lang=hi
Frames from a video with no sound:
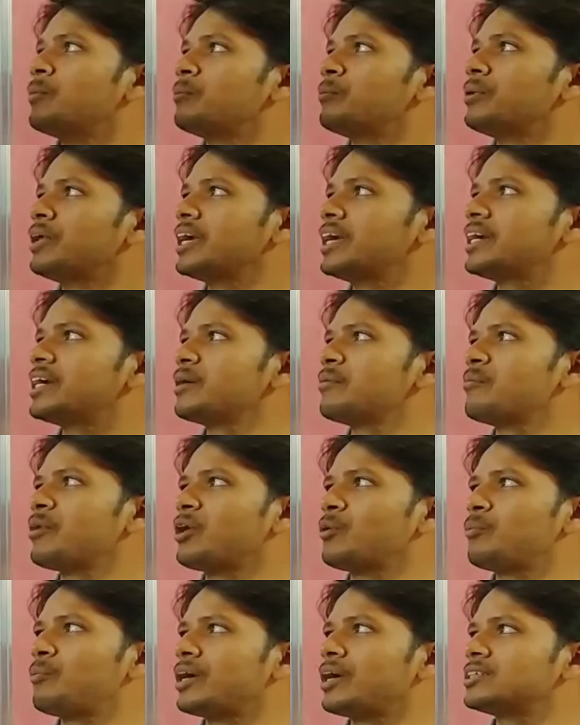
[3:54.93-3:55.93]
ब्रिक की
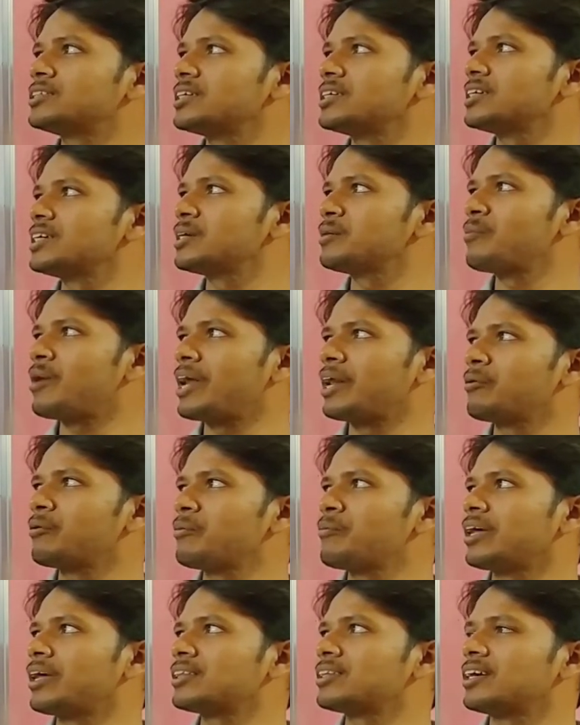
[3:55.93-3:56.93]
मैन्युफैक्चरिंग के बारे
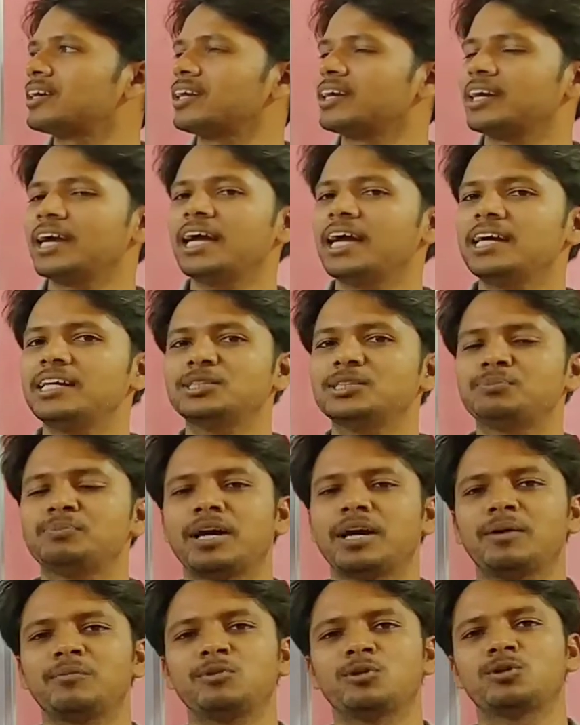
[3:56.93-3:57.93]
में बात करेंगे इसमें
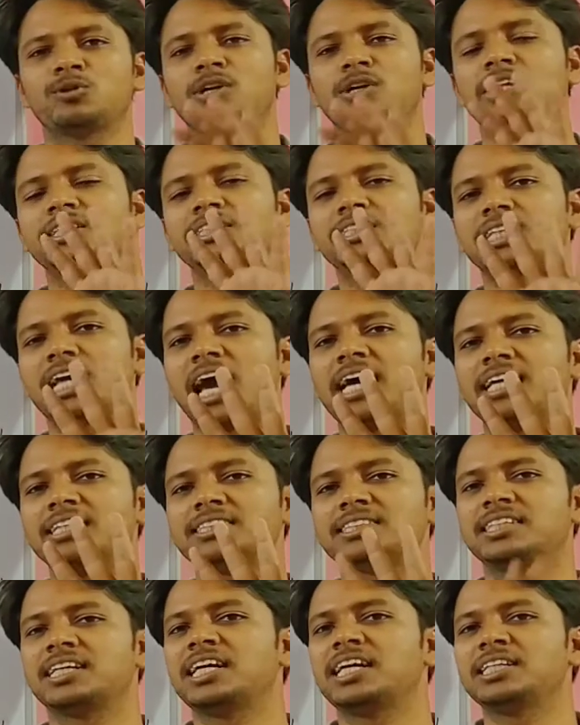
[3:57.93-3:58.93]
हम टोटल चार
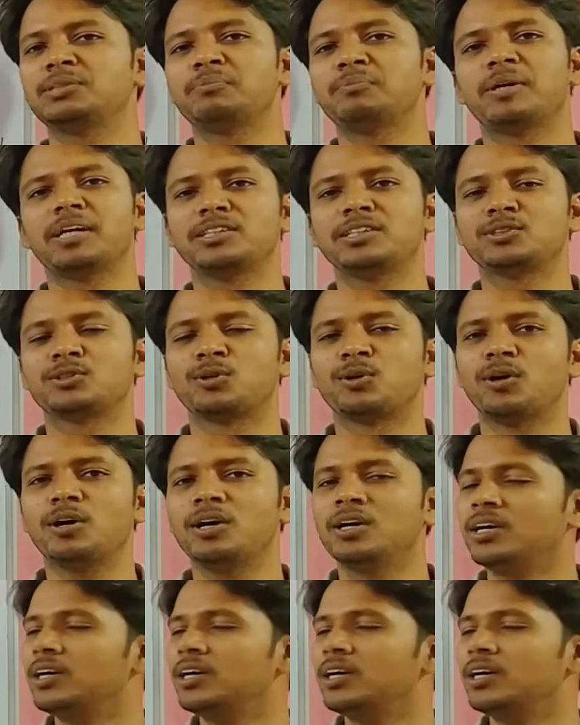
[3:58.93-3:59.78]
स्टेज में इसको